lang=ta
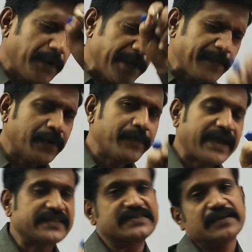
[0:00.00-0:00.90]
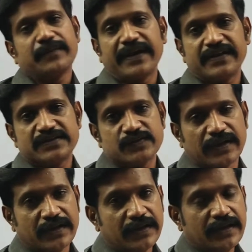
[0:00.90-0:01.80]
மினிமம் ஆன்சர் மைனஸ்
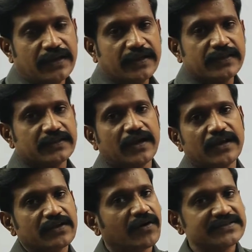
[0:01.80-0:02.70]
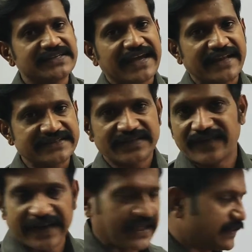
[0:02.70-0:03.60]
ஒன் இதை தாண்டி காசுக்கு
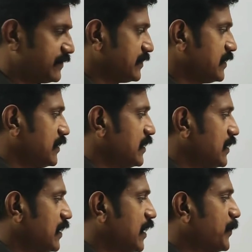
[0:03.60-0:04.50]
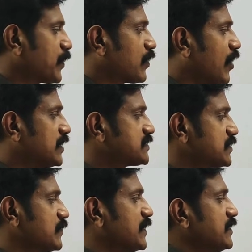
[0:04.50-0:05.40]
ஆன்சர் வராது அப்போ
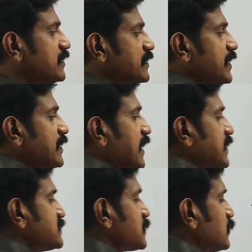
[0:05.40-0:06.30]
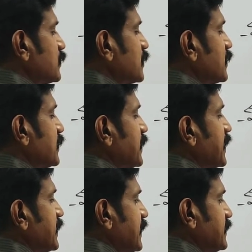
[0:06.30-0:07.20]
காசுக்கு வந்து ரெண்டு ஆன்சர் உண்டு
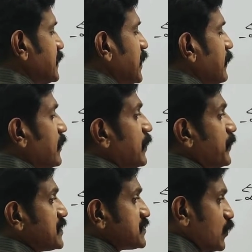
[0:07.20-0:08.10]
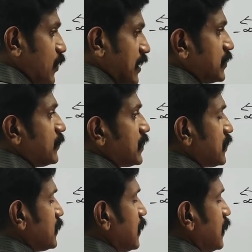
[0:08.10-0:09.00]
நீங்கள் டென்த்து லெவலில் படித்தது ஒன்று
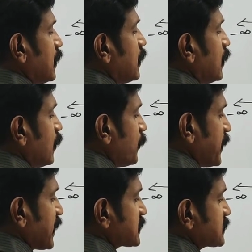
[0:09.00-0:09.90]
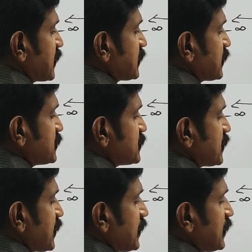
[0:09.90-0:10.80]
மட்டும்தான் இப்போ எக்ஸ்ட்ரா
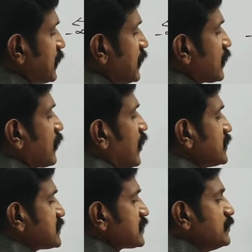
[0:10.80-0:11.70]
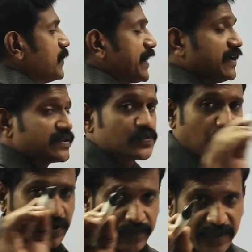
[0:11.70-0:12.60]
தெரிஞ்சிங்க காசுக்கு மைனஸ்
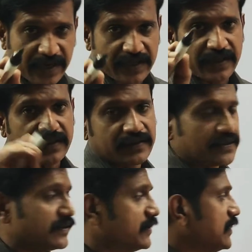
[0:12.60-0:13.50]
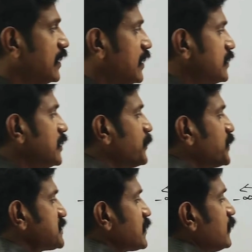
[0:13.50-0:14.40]
ஒன்றும் இருக்கிறது அது
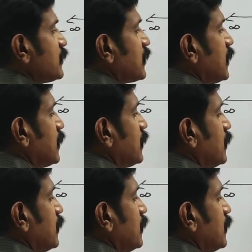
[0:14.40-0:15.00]
எப்போ சார் வரும்னா